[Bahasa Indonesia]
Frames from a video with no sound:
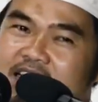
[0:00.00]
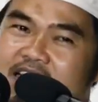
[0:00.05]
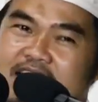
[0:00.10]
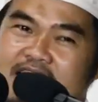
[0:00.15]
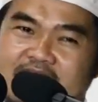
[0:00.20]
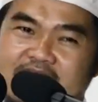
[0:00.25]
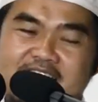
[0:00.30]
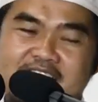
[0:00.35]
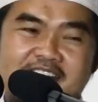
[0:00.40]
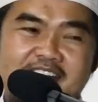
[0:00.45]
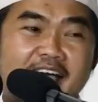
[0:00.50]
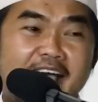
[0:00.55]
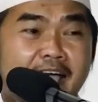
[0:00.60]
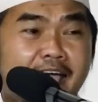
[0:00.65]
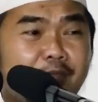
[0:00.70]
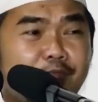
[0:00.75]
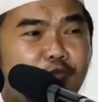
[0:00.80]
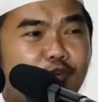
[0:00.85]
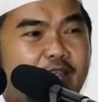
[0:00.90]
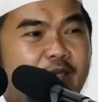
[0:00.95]

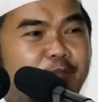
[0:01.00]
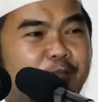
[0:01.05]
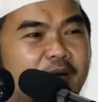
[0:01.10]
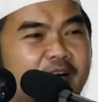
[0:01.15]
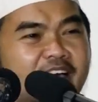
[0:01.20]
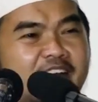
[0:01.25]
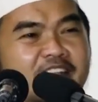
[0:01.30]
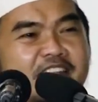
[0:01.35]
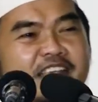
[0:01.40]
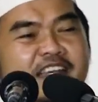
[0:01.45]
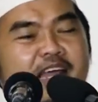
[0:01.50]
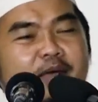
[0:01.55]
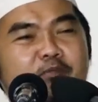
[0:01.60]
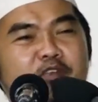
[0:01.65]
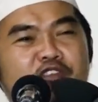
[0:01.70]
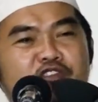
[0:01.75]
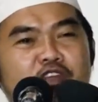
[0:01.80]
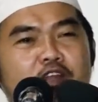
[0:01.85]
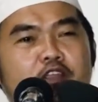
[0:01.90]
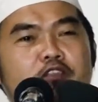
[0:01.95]
keindahan budi pekerti
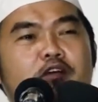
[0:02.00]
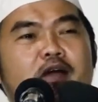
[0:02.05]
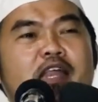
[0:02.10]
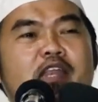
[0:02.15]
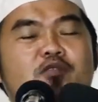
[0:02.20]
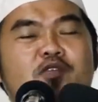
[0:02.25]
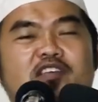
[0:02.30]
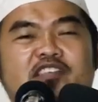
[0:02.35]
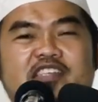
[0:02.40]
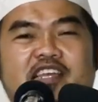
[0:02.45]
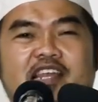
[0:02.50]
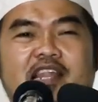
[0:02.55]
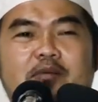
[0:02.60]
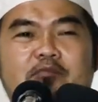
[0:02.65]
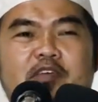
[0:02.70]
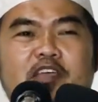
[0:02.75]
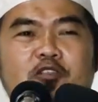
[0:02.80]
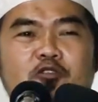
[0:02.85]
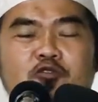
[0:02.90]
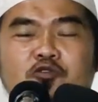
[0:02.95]
Nabi Shallallahu alaihi
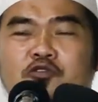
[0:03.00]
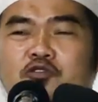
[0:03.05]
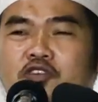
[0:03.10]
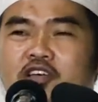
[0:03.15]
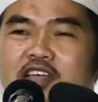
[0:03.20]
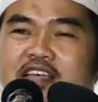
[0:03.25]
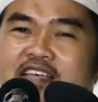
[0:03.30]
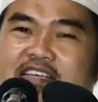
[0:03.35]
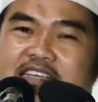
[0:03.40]
wasallam itu